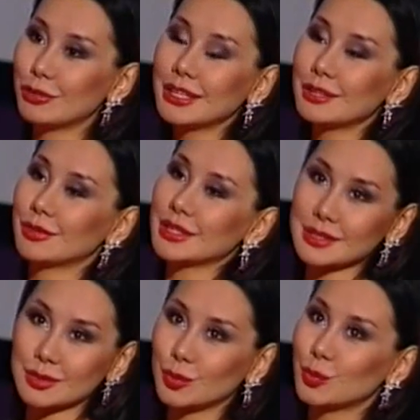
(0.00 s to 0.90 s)
вряд ли
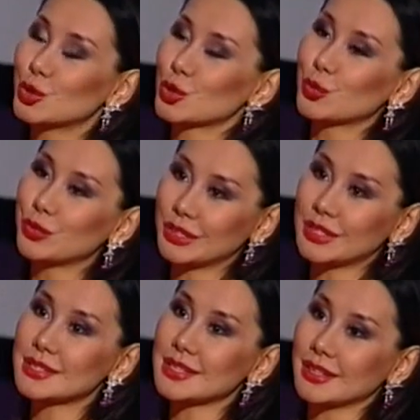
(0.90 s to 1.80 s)
вас можно увидеть
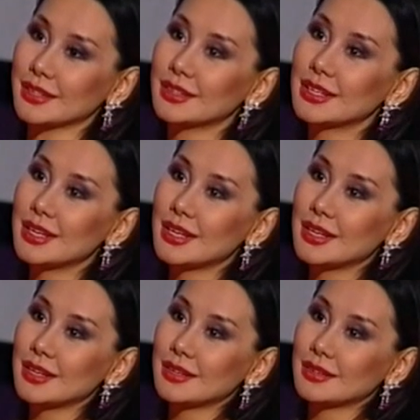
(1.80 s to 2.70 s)
на сцене.
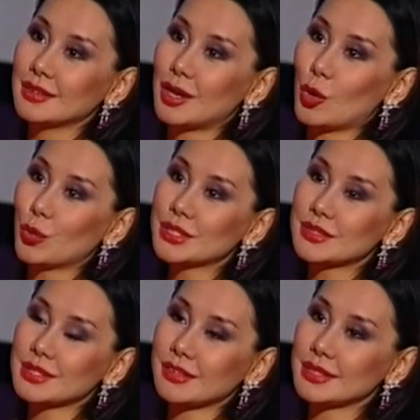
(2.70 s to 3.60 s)
А у
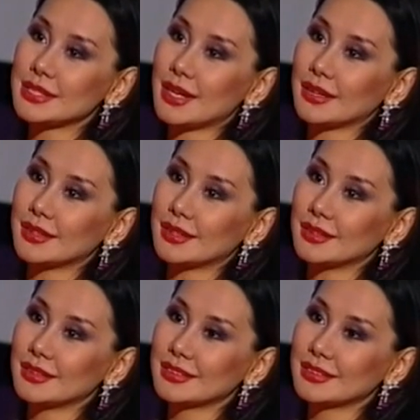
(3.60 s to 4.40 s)
Уэзовского театра,